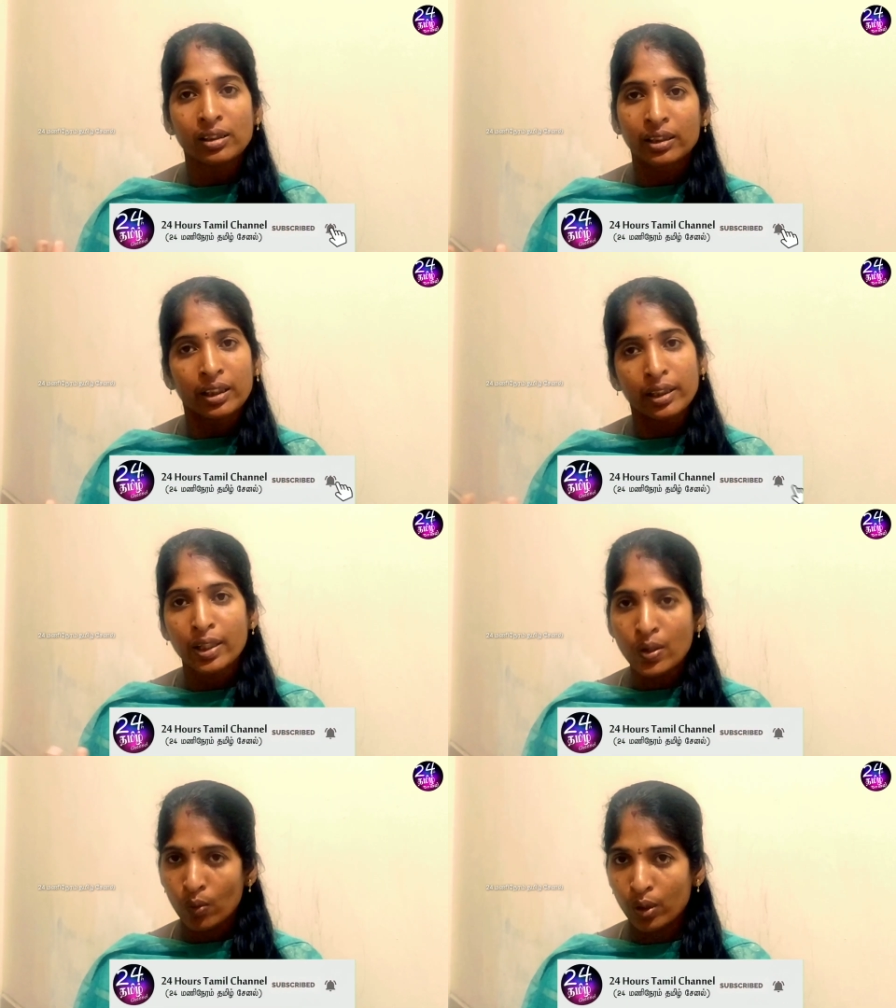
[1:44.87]
அந்த
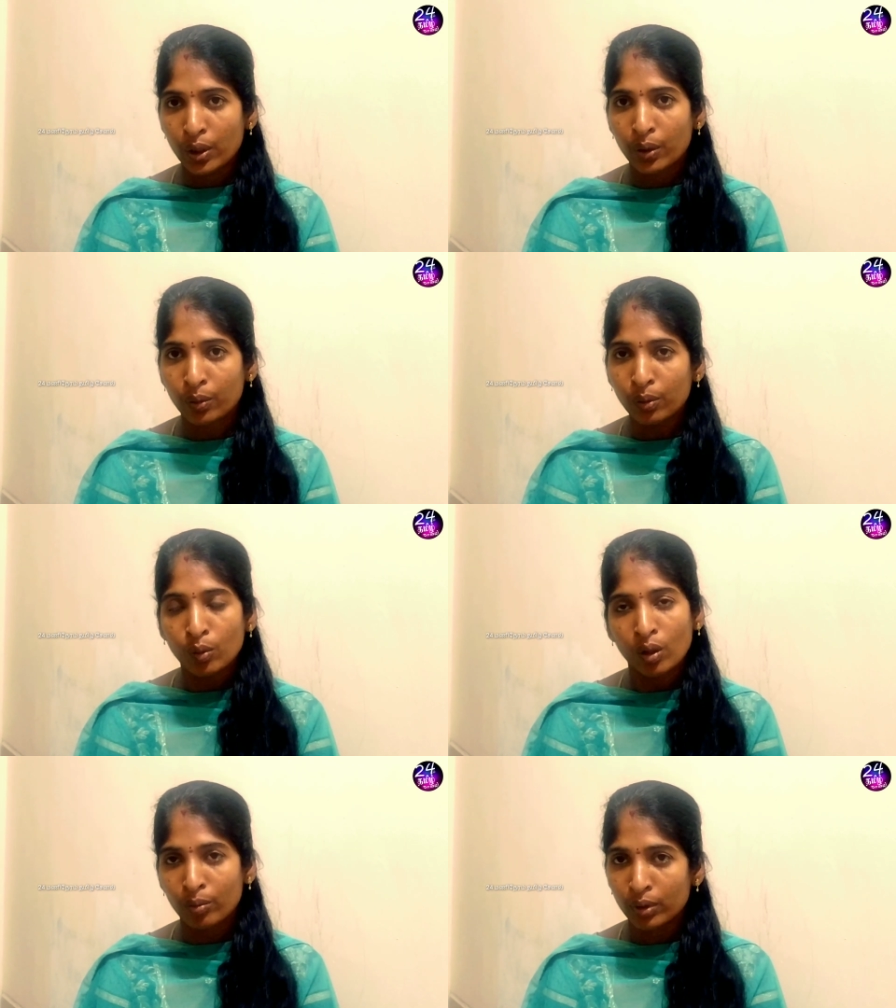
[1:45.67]
தண்ணியை சுருங்கிடும்
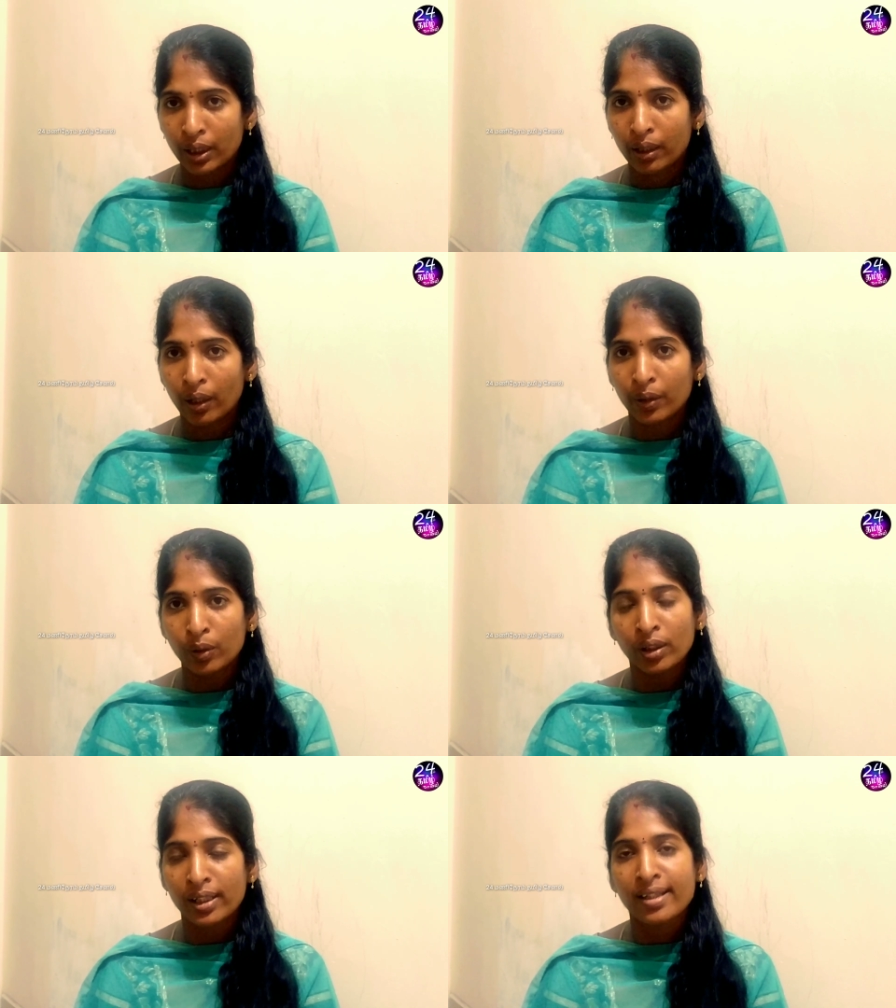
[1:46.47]
குழம்பு
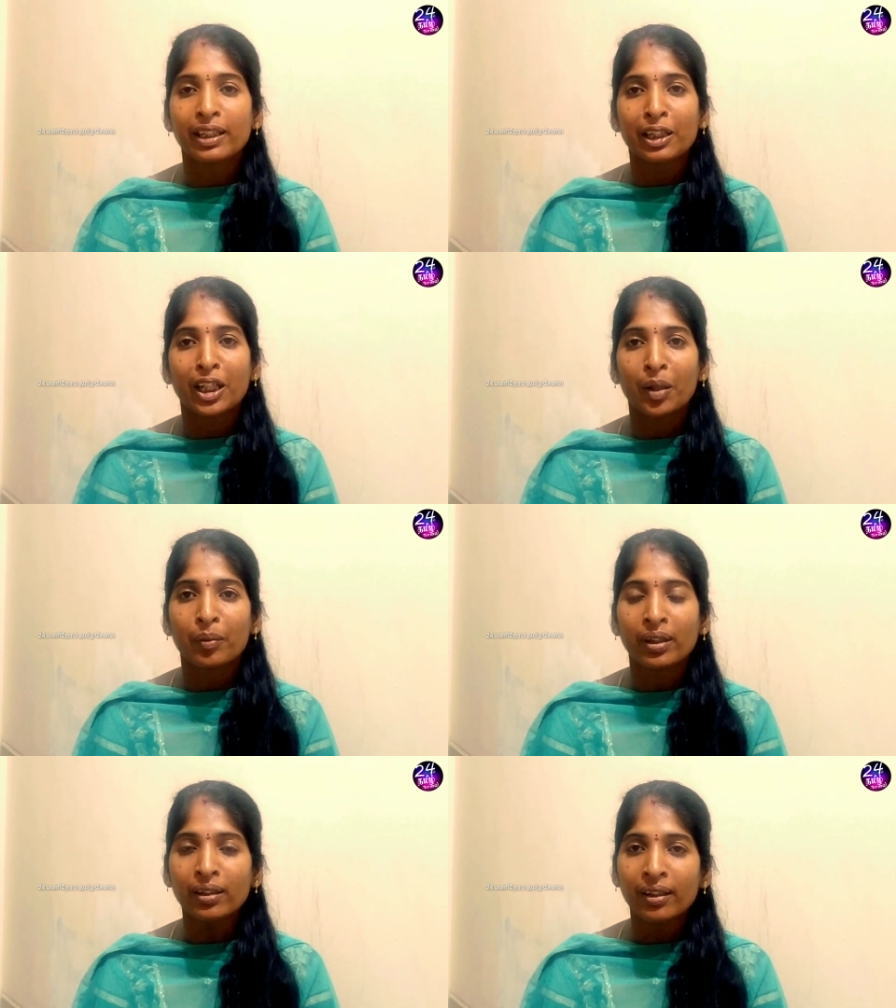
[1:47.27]
திக்காகிடும் அதே இது
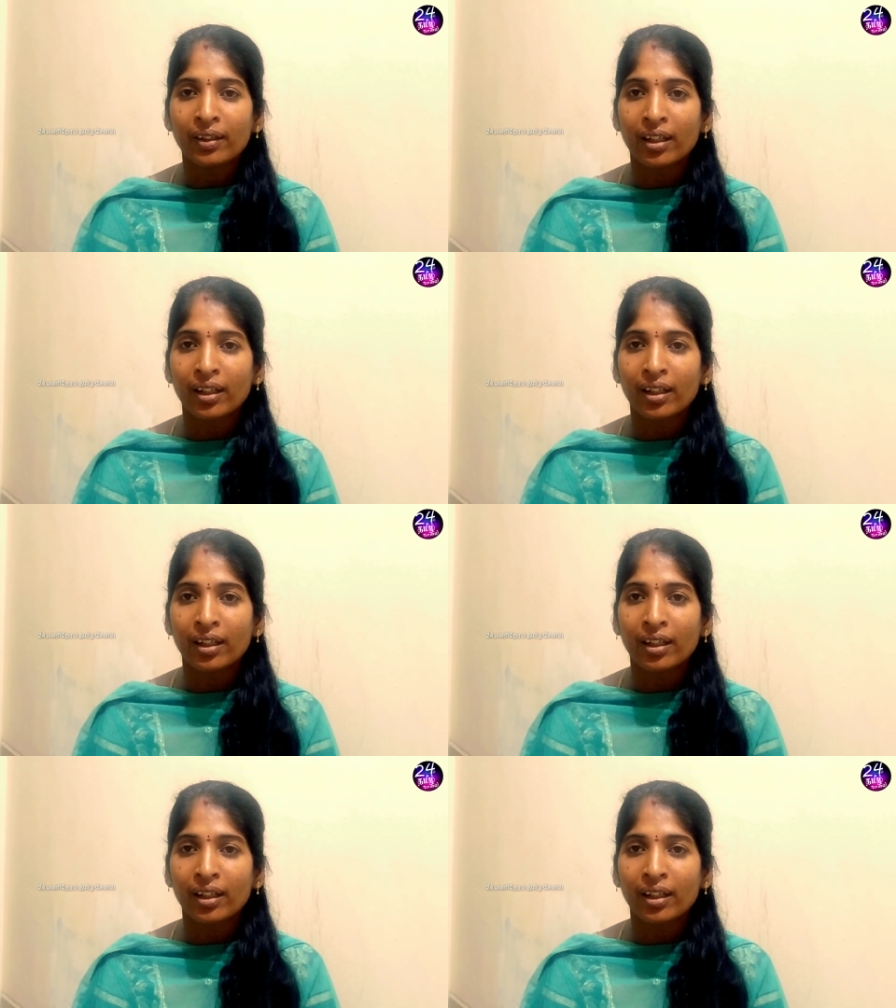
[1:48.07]
இல்லாமல்